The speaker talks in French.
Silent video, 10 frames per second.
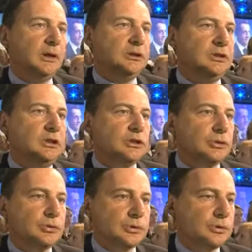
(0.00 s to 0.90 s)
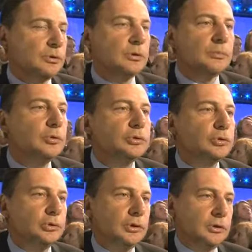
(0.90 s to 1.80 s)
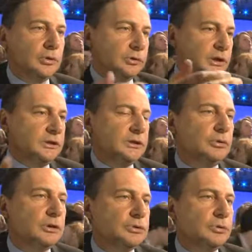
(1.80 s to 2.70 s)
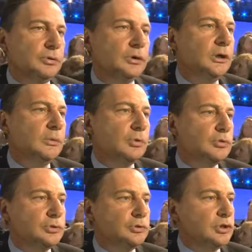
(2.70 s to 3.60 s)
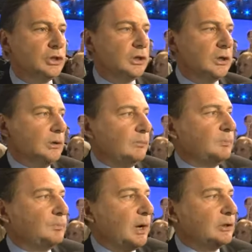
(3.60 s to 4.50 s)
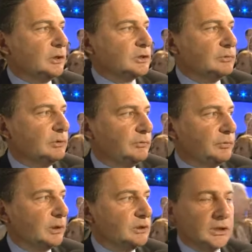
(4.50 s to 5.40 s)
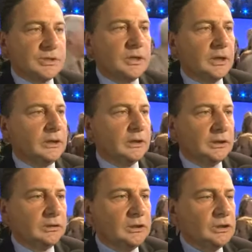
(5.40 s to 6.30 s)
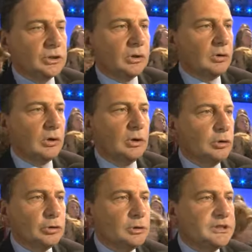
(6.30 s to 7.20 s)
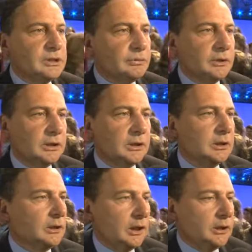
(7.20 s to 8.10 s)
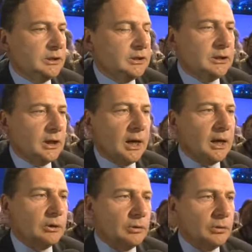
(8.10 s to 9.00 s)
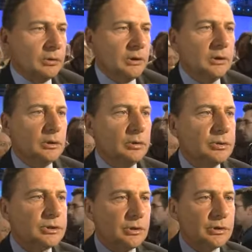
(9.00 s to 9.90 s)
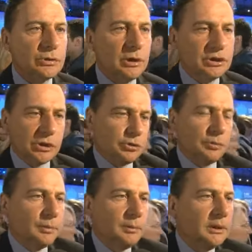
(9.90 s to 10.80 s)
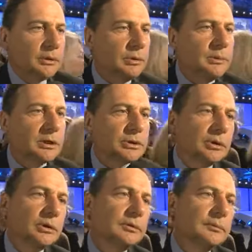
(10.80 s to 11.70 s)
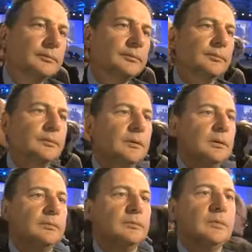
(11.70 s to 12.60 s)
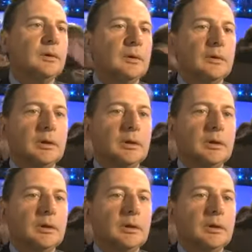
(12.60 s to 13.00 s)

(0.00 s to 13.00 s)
et dit des choses euh, beaucoup trop contradictoires sur euh, beaucoup de sujets. Mais par ailleurs, si vous voulez me faire dire que c'est quelqu'un d'intelligent, cultivé et qui a le, sens de la gestion publique, oui, bien sûr. Qui est capable d'être président